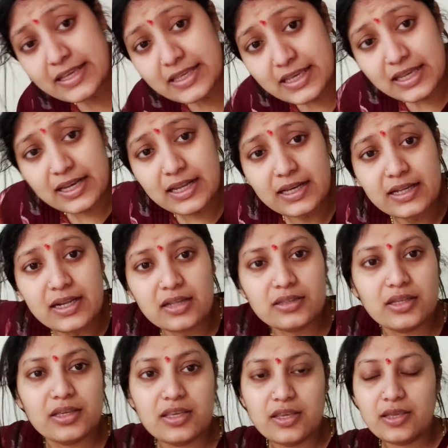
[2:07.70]
देख के लग रहा
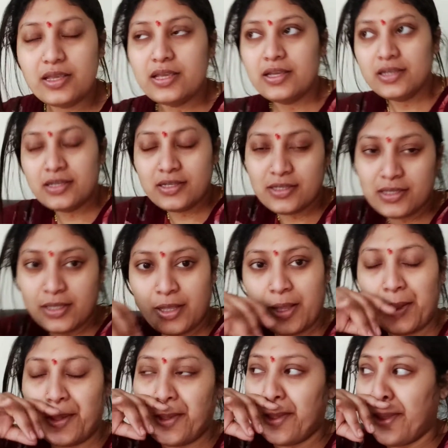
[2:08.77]
था कि
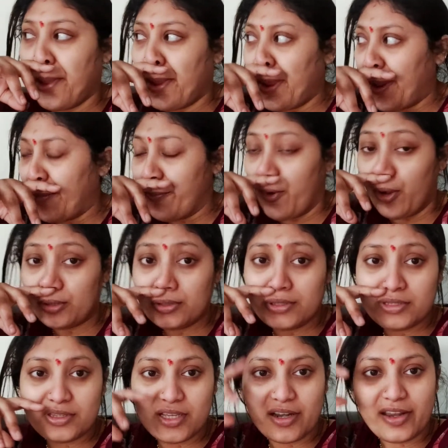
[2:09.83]
बहुत
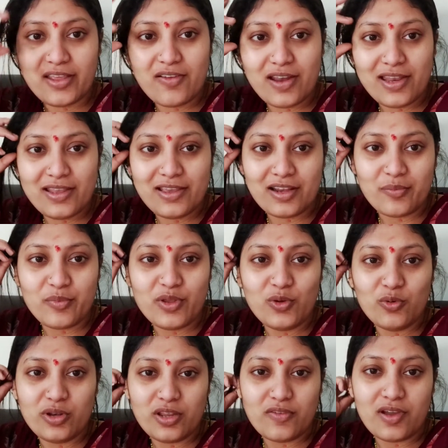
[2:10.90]
तगड़ी वाली गर्मी
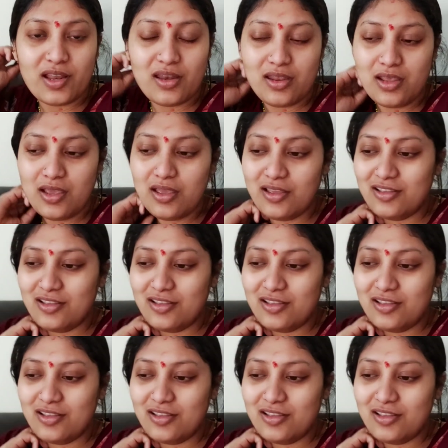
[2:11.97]
होने वाली है